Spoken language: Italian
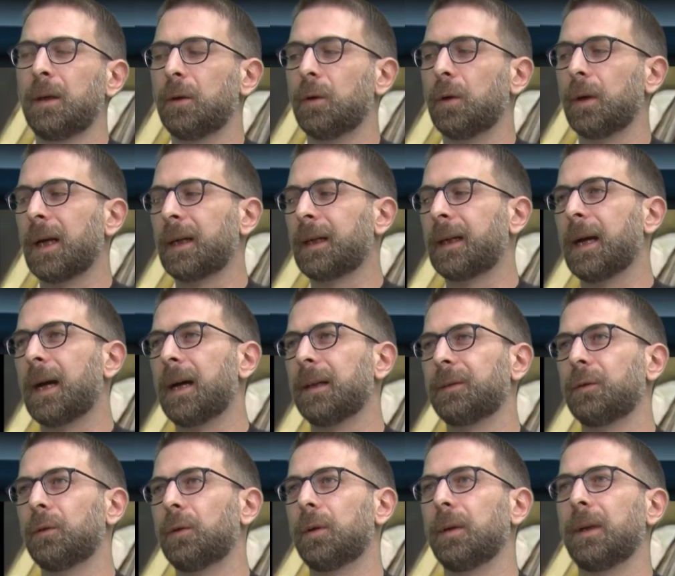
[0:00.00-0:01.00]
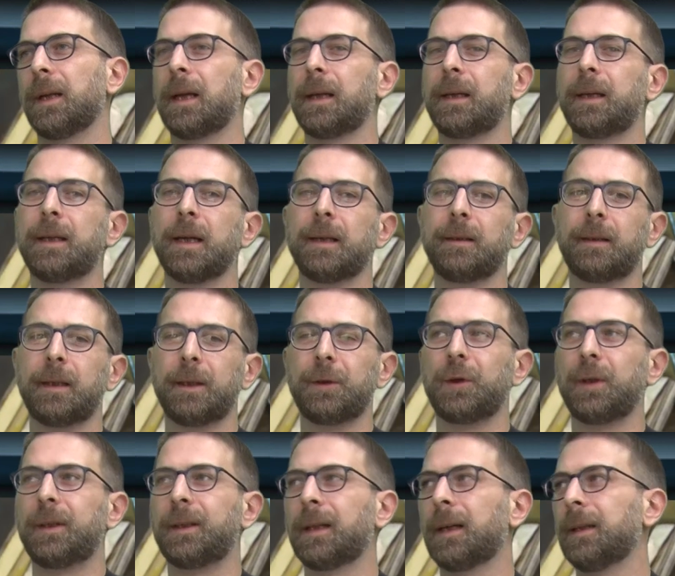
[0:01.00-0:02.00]
non a caso La ridente
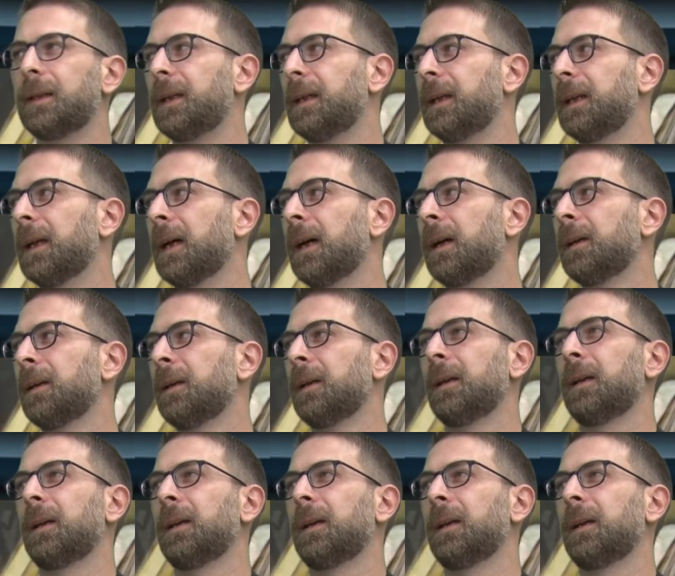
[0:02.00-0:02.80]
cittadina,